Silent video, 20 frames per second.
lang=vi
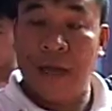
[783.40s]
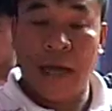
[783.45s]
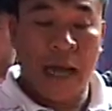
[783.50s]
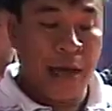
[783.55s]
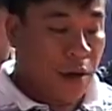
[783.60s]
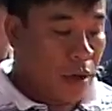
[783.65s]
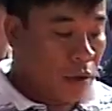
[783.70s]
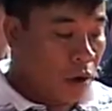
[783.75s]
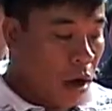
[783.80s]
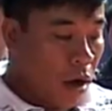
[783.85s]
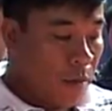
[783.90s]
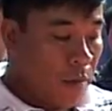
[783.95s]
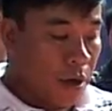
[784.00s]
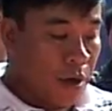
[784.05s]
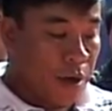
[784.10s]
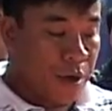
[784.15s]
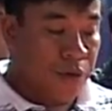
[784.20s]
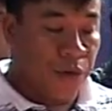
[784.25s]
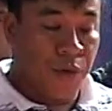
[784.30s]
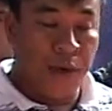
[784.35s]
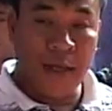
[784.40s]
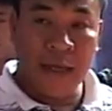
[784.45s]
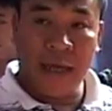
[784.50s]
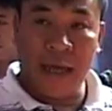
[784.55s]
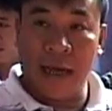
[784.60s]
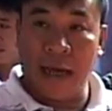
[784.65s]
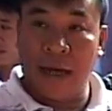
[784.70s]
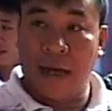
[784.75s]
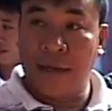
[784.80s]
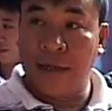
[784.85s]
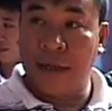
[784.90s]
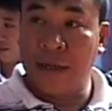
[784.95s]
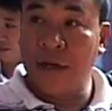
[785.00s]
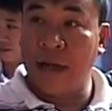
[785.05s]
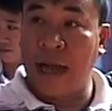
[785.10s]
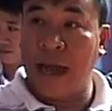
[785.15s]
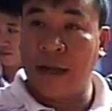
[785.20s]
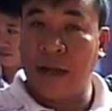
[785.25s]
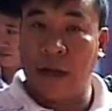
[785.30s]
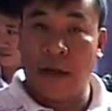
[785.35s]
giữa hai đoạn co mọi người chú ý nha ở giữa
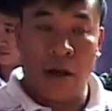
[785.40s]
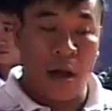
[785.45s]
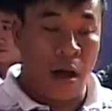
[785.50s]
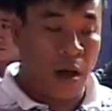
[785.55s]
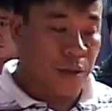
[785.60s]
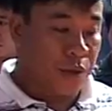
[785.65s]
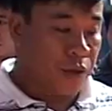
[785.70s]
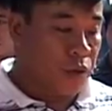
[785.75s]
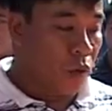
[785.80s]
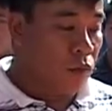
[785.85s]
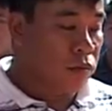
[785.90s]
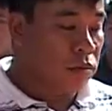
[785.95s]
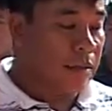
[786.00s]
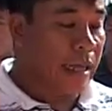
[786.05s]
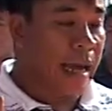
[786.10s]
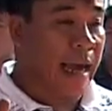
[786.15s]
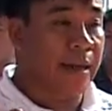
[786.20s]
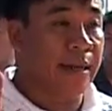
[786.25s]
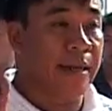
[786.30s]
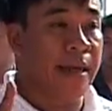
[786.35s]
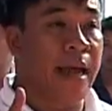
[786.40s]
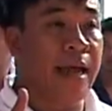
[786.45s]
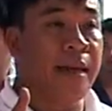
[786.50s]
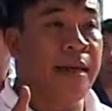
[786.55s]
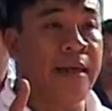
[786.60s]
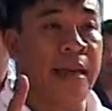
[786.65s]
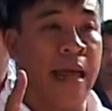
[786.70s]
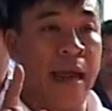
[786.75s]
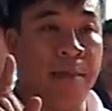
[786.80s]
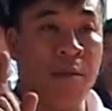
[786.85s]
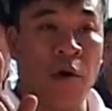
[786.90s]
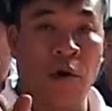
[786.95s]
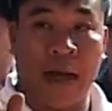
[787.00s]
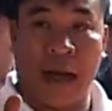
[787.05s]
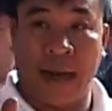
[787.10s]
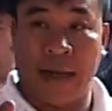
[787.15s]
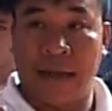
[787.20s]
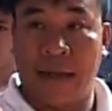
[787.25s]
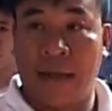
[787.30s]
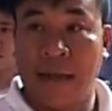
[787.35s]
hai đoạn co chúng ta nên để một
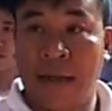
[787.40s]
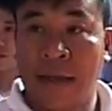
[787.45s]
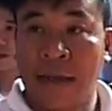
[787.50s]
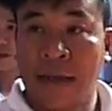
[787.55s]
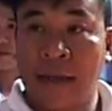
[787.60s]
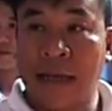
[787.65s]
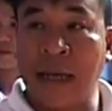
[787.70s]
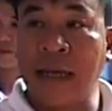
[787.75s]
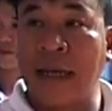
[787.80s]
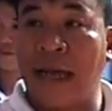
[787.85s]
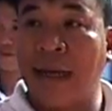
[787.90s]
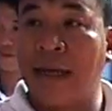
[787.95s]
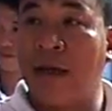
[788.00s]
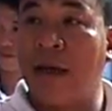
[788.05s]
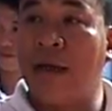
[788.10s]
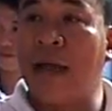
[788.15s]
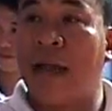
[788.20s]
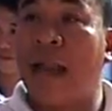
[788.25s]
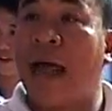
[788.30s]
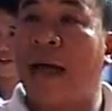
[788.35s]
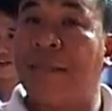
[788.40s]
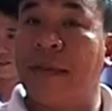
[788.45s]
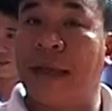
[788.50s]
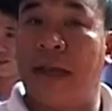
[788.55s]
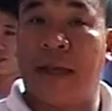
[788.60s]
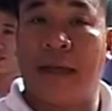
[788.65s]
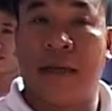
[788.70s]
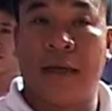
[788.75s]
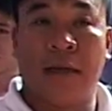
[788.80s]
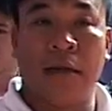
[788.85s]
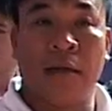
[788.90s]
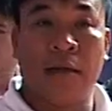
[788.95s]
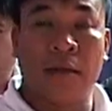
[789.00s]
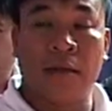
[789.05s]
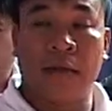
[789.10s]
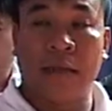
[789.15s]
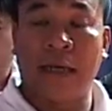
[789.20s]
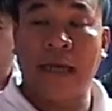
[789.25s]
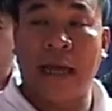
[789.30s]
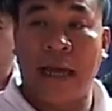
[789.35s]
cành cái cành đó để làm gì
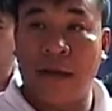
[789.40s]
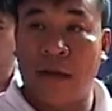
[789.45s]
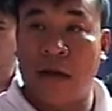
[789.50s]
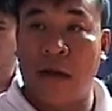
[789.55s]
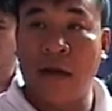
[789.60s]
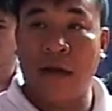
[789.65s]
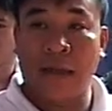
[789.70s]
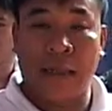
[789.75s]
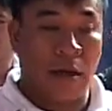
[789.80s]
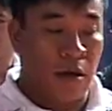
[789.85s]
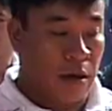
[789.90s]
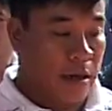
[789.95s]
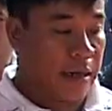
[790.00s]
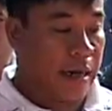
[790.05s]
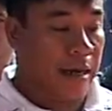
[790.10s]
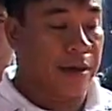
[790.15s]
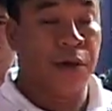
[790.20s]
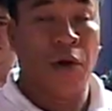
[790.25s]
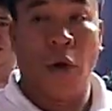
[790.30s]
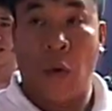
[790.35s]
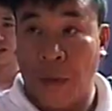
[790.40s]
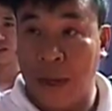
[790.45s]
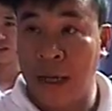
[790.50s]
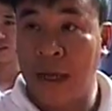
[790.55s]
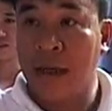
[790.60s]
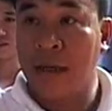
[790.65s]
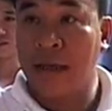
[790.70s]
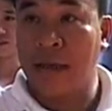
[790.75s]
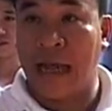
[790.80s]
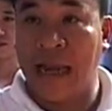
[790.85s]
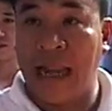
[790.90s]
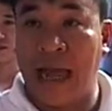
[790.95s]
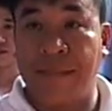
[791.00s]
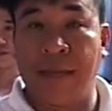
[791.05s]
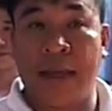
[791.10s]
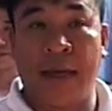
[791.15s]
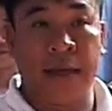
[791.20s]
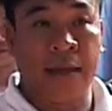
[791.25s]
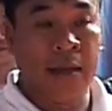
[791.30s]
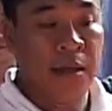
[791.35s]
cái cành đó người ta gọi là cành đuổi để làm
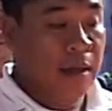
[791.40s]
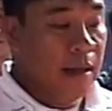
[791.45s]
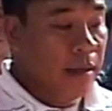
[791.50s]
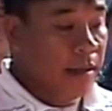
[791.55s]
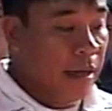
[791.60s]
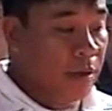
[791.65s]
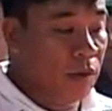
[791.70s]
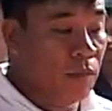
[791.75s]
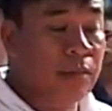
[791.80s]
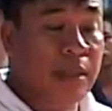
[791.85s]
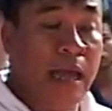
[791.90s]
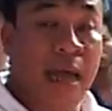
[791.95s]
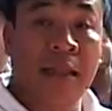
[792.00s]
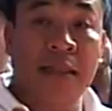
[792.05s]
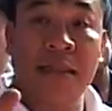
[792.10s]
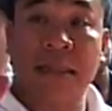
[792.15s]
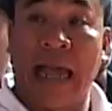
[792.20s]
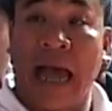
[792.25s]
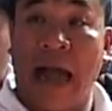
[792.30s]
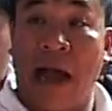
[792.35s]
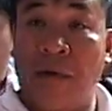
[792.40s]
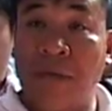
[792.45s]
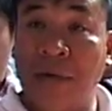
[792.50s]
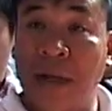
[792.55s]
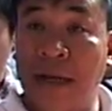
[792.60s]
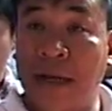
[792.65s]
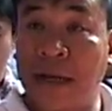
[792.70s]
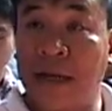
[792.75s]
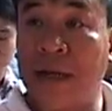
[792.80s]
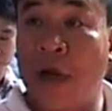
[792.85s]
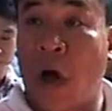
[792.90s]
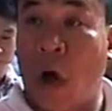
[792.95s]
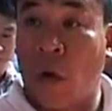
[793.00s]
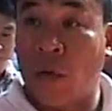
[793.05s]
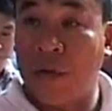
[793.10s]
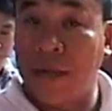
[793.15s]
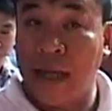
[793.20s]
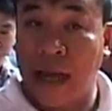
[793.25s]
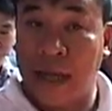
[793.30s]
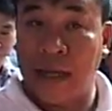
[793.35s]
gì để chúng ta tạo nên cái
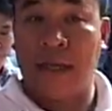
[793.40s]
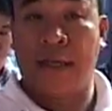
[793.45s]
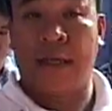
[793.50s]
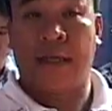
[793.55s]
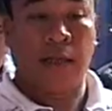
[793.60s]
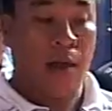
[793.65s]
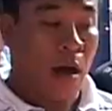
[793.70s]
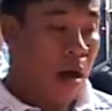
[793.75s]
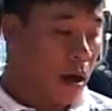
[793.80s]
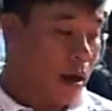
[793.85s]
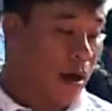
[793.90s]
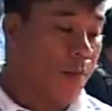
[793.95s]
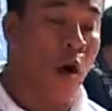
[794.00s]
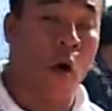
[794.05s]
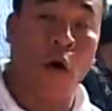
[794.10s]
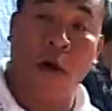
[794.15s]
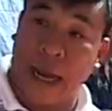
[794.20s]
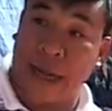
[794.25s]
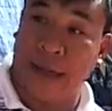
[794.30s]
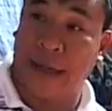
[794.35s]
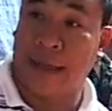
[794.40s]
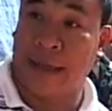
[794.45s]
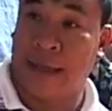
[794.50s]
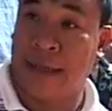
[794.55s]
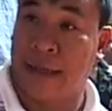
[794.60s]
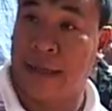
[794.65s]
độ dày cho cái bộ cành